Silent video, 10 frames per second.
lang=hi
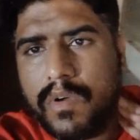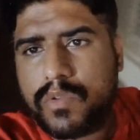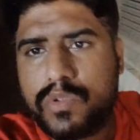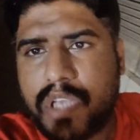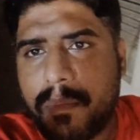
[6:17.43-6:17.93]

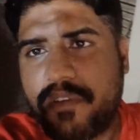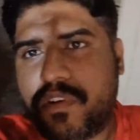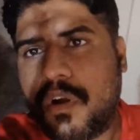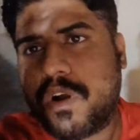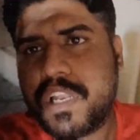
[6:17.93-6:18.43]
तो उसका मैं
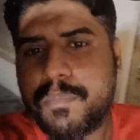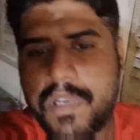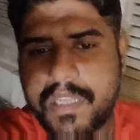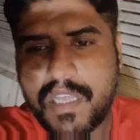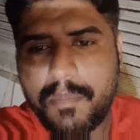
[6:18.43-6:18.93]
ब्लॉग नहीं
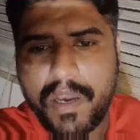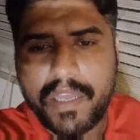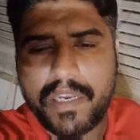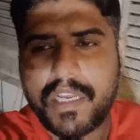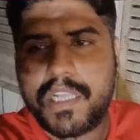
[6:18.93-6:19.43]
बनाता
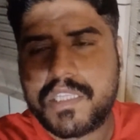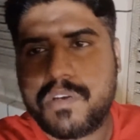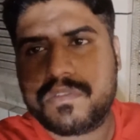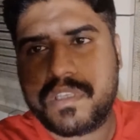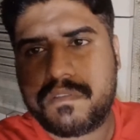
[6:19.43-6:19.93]
बाहर निकलता
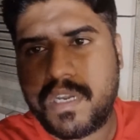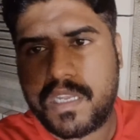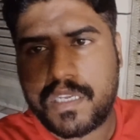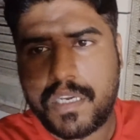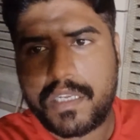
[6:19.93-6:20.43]
हूँ सिर्फ
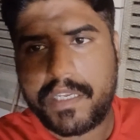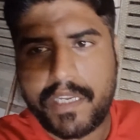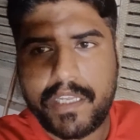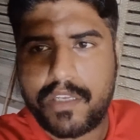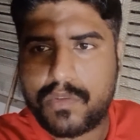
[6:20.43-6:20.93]
खाना खाने
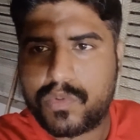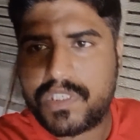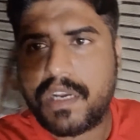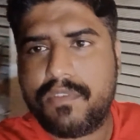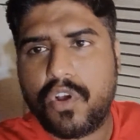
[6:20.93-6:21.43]
के लिए तो
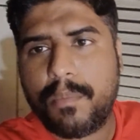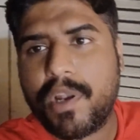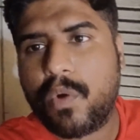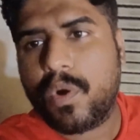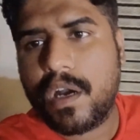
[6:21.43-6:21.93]
उसी का ब्लॉग
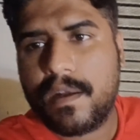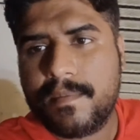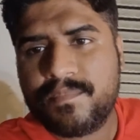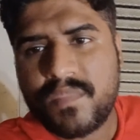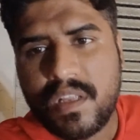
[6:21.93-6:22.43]
बनाऊँगा
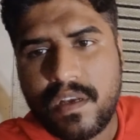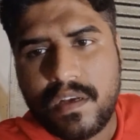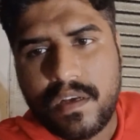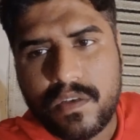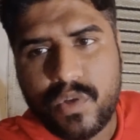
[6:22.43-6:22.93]

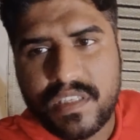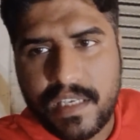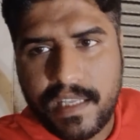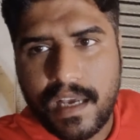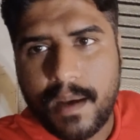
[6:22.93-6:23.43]
तो
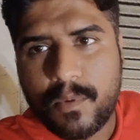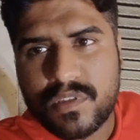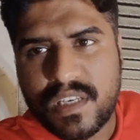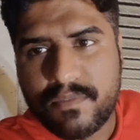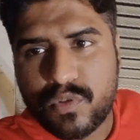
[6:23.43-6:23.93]
इसलिए आपको
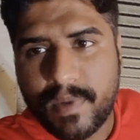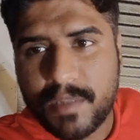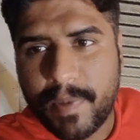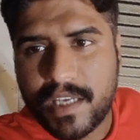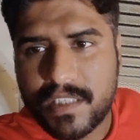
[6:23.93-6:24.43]
सिर्फ सुबह
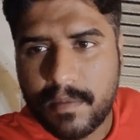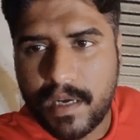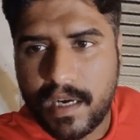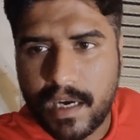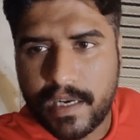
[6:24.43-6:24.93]
पैर शाम का
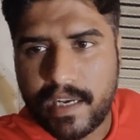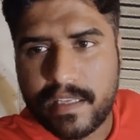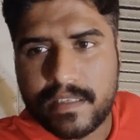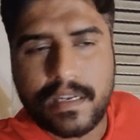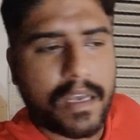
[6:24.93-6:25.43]
खाना ही
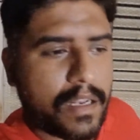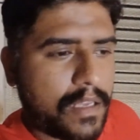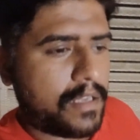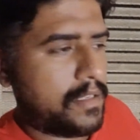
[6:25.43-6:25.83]
नज़र आ रहा